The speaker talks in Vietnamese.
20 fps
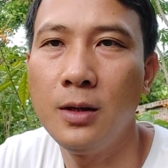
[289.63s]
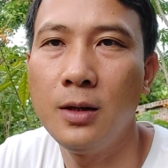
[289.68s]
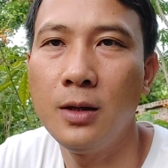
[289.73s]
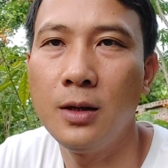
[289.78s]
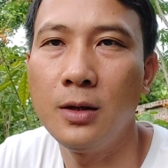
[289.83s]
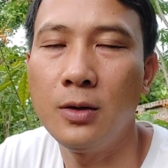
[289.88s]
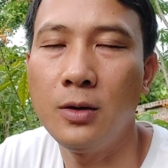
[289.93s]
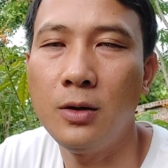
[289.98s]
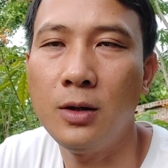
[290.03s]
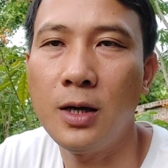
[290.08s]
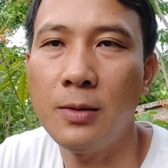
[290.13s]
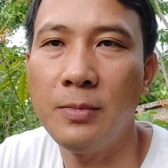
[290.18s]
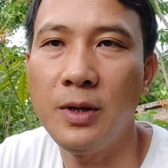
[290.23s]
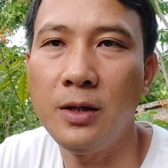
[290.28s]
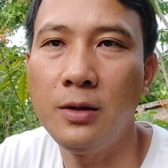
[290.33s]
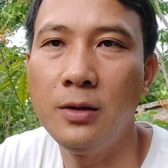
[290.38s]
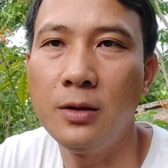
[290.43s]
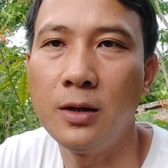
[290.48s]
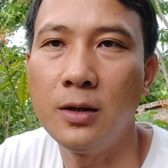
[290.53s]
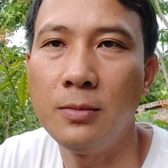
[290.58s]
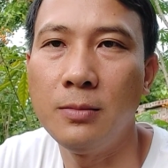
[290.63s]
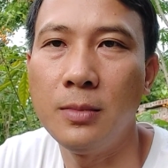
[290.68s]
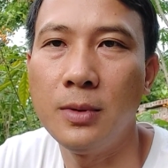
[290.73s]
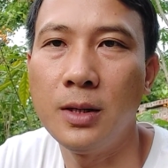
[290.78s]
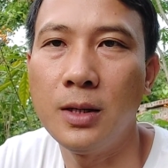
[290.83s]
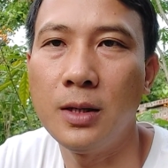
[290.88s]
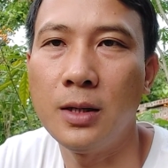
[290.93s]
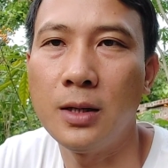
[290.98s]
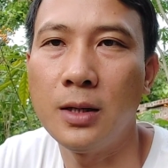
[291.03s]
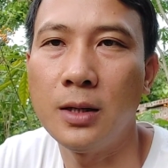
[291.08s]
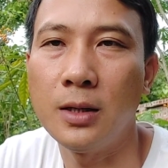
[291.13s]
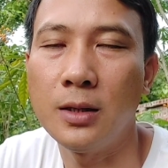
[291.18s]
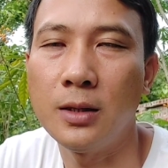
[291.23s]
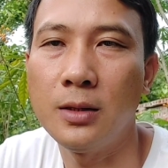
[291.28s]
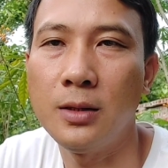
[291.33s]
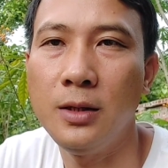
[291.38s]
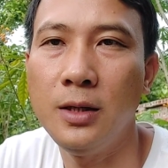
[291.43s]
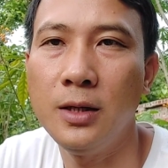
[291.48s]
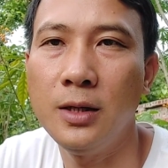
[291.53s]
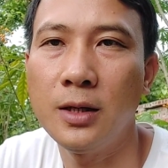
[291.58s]
Ờ, nó đang bình thường mà
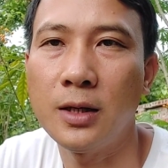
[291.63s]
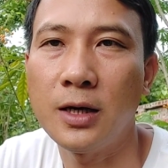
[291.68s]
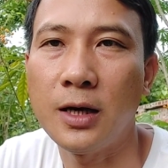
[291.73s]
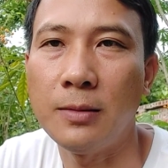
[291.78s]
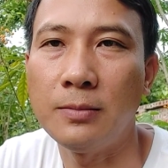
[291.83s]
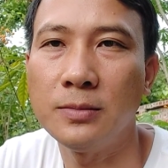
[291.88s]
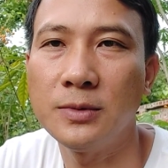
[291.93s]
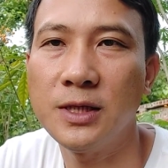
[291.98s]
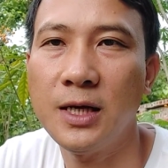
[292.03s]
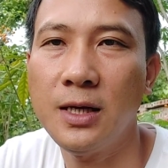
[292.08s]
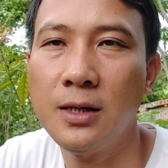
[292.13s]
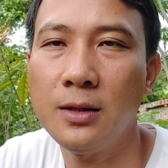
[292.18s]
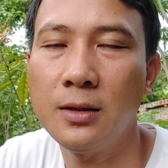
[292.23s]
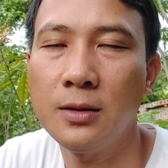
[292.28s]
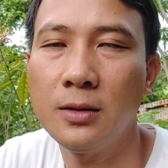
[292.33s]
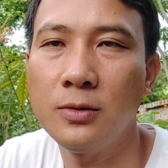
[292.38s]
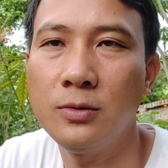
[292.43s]
tuy nhiên là cảm giác